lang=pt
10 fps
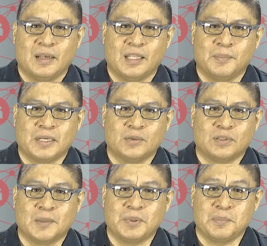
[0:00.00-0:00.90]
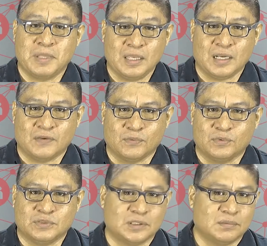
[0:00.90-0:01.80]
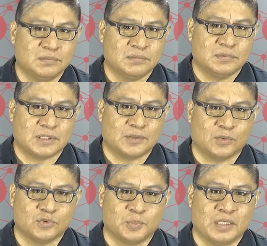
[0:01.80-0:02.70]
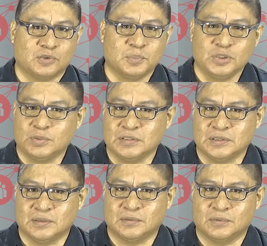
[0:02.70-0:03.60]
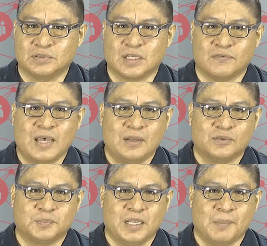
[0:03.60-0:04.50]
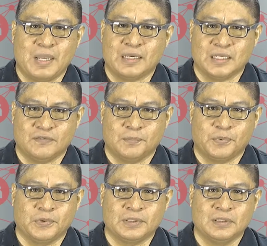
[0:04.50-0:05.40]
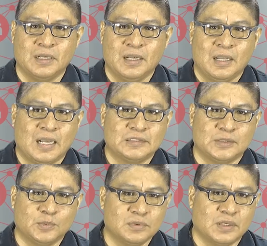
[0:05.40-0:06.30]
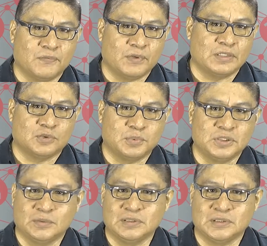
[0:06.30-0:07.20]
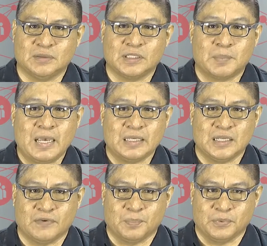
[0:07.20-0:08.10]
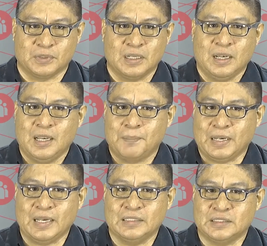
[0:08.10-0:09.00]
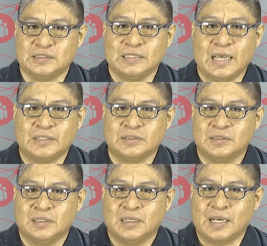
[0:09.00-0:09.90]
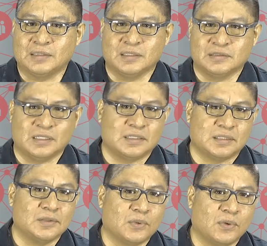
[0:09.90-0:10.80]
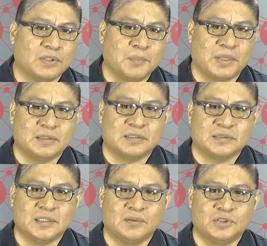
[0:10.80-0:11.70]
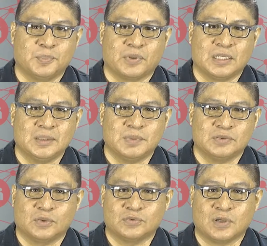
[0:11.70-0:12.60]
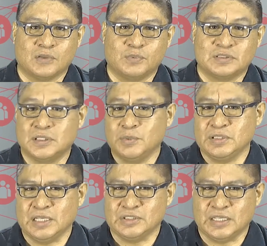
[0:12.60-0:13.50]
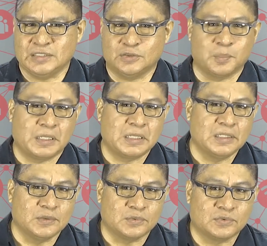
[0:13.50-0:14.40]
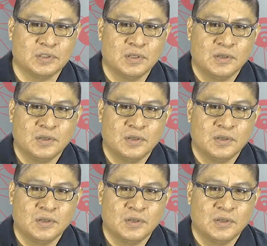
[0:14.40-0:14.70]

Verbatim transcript: Lembrando que a primeira revolução tratou sobre a substituição dos cavalos pela máquina a vapor, a segunda foi a substituição da máquina a vapor pela eletricidade, a terceira tratou da implantação de programas ou softwares não inteligentes ou mecânicos,